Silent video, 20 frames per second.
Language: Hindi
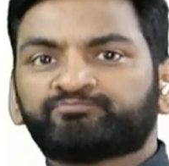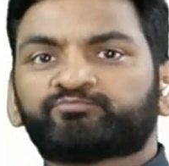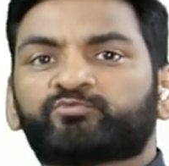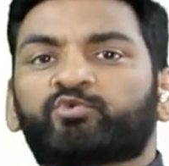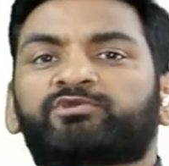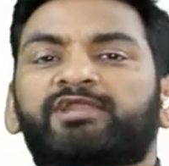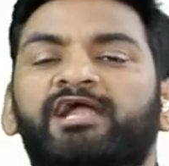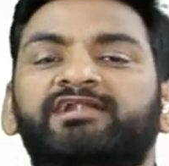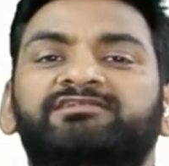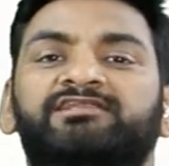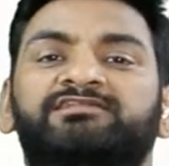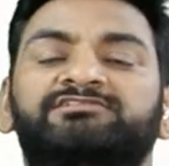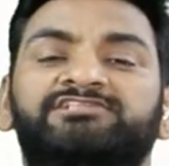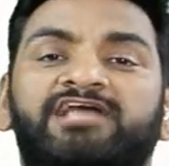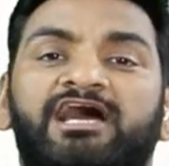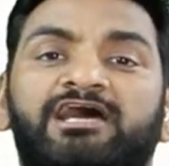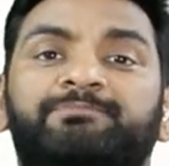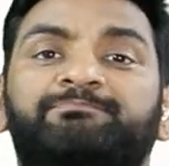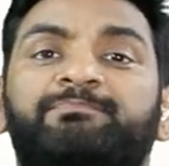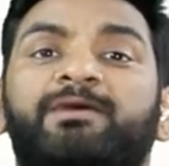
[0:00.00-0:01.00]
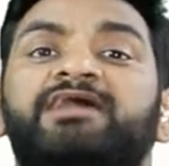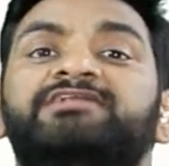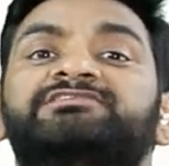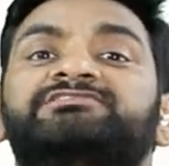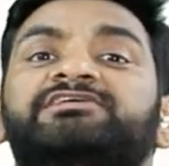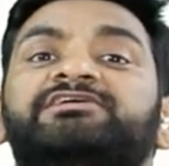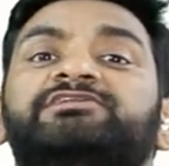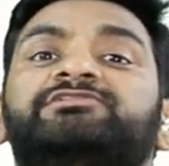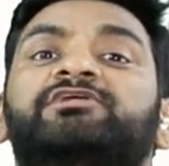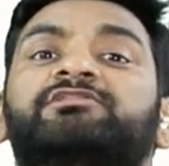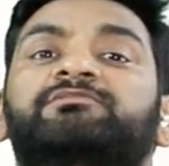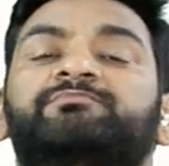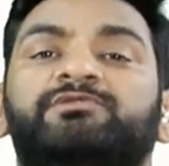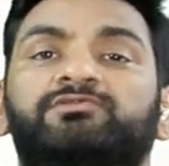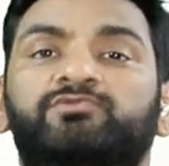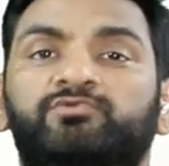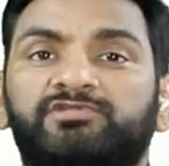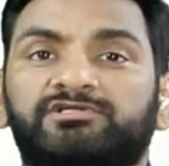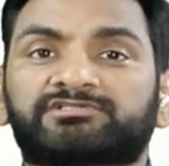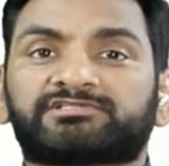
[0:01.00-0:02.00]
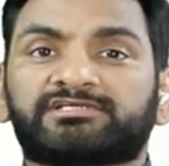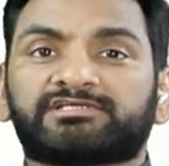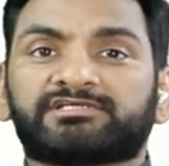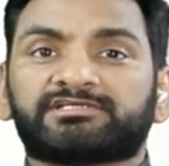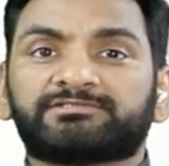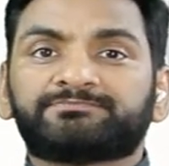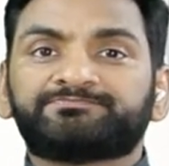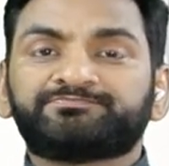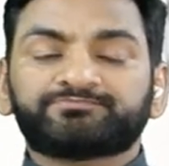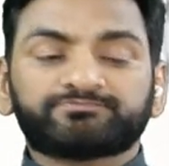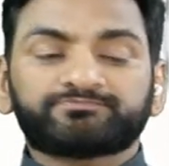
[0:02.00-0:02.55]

तो डॉक्टर चार पाँच छः दस बीस हो सकते हैं